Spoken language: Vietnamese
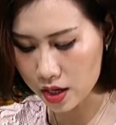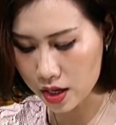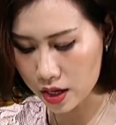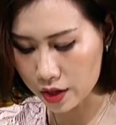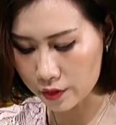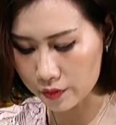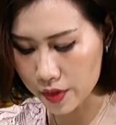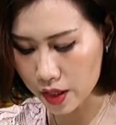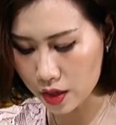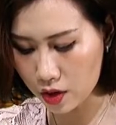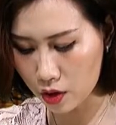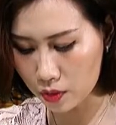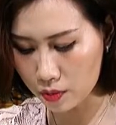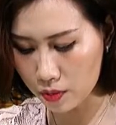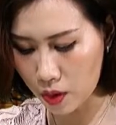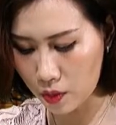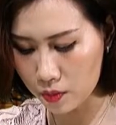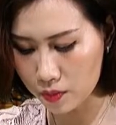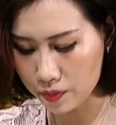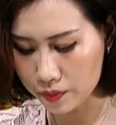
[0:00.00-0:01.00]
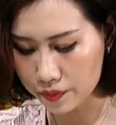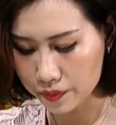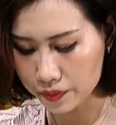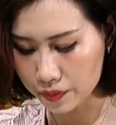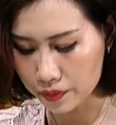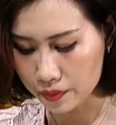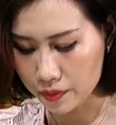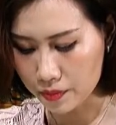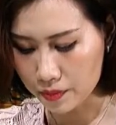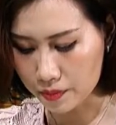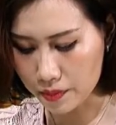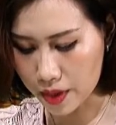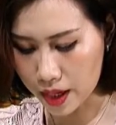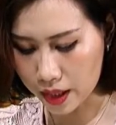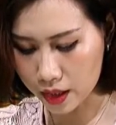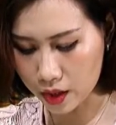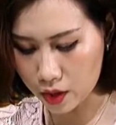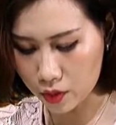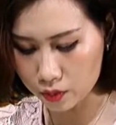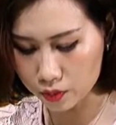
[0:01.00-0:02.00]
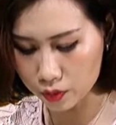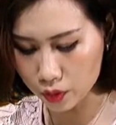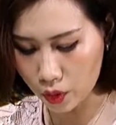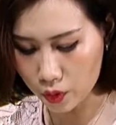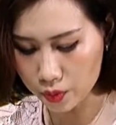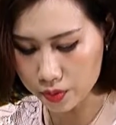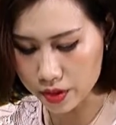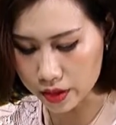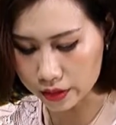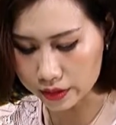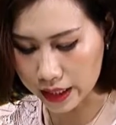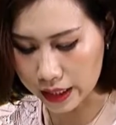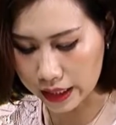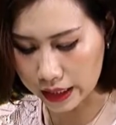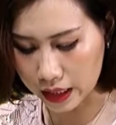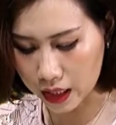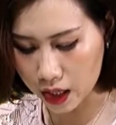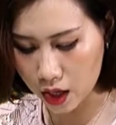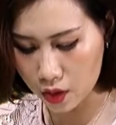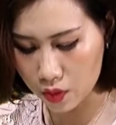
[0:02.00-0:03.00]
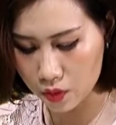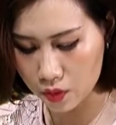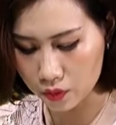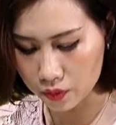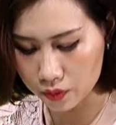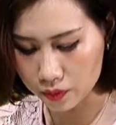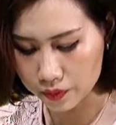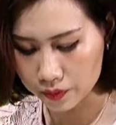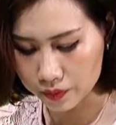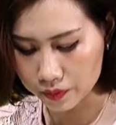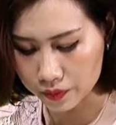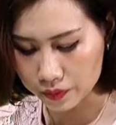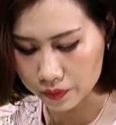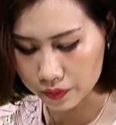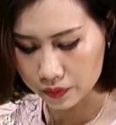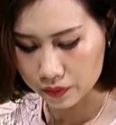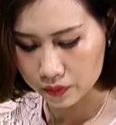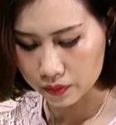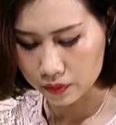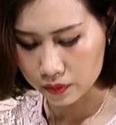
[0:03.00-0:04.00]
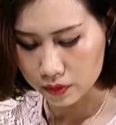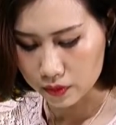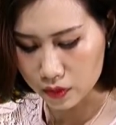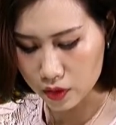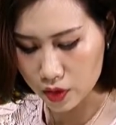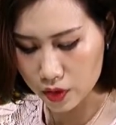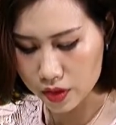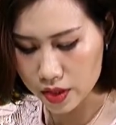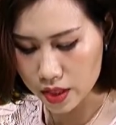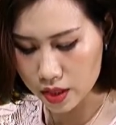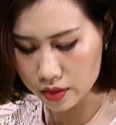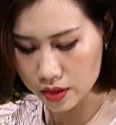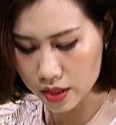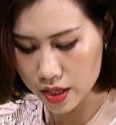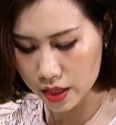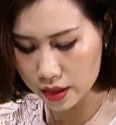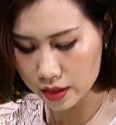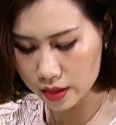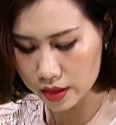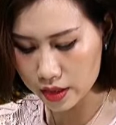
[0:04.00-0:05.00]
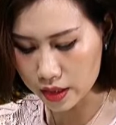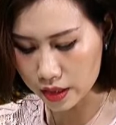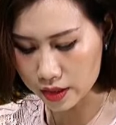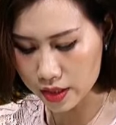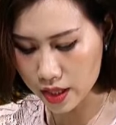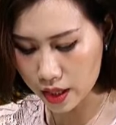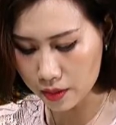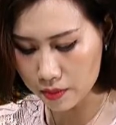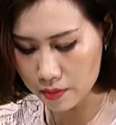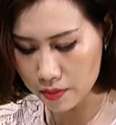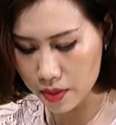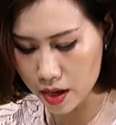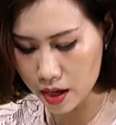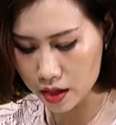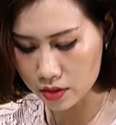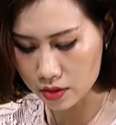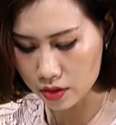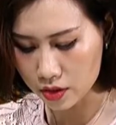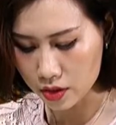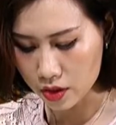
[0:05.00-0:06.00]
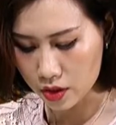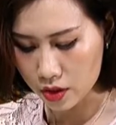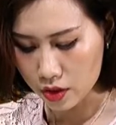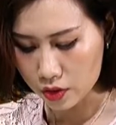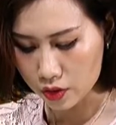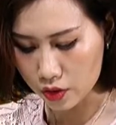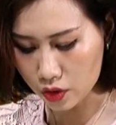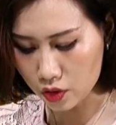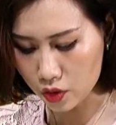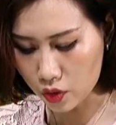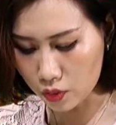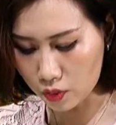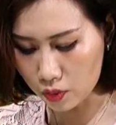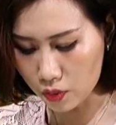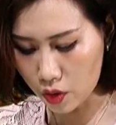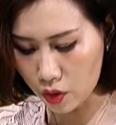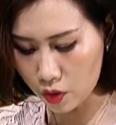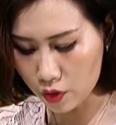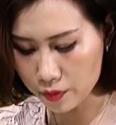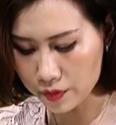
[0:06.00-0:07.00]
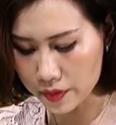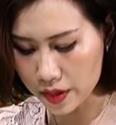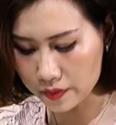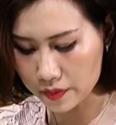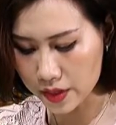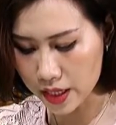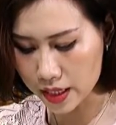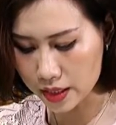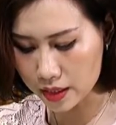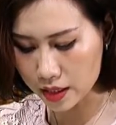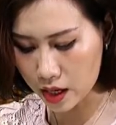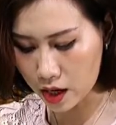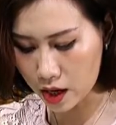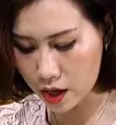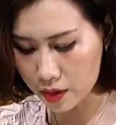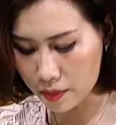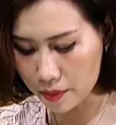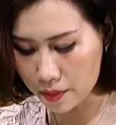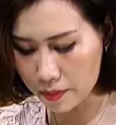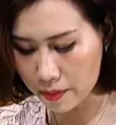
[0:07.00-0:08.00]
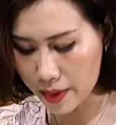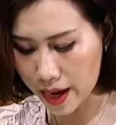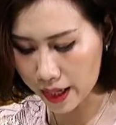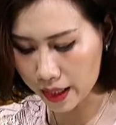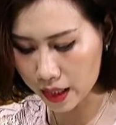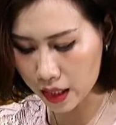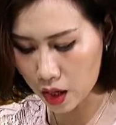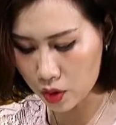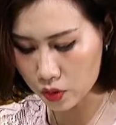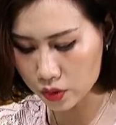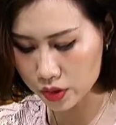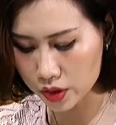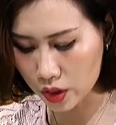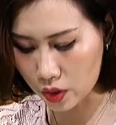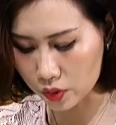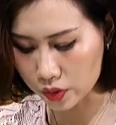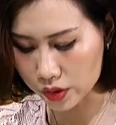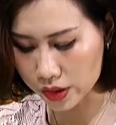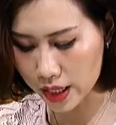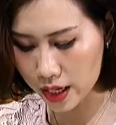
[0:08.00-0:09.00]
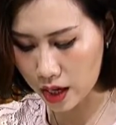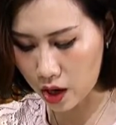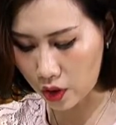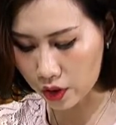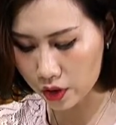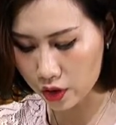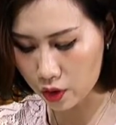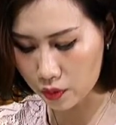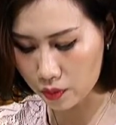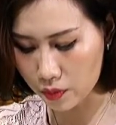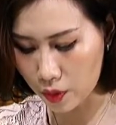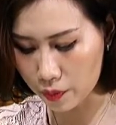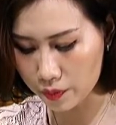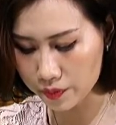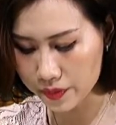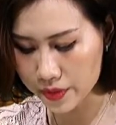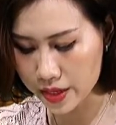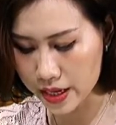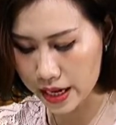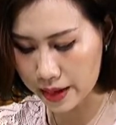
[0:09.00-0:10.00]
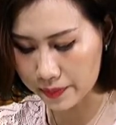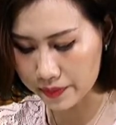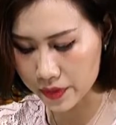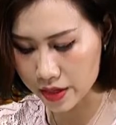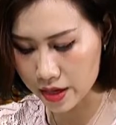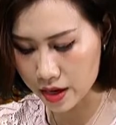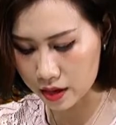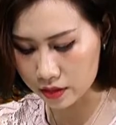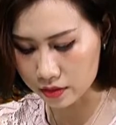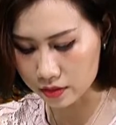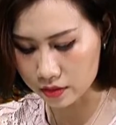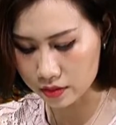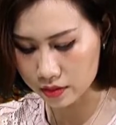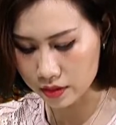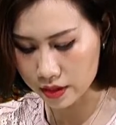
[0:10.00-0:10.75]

lời với con bóng mà không thốt được thành câu. Nó nhớ đến những giấc mơ, nó cùng bố và dì nó mang câu trầu sang hỏi con bóng về làm vợ.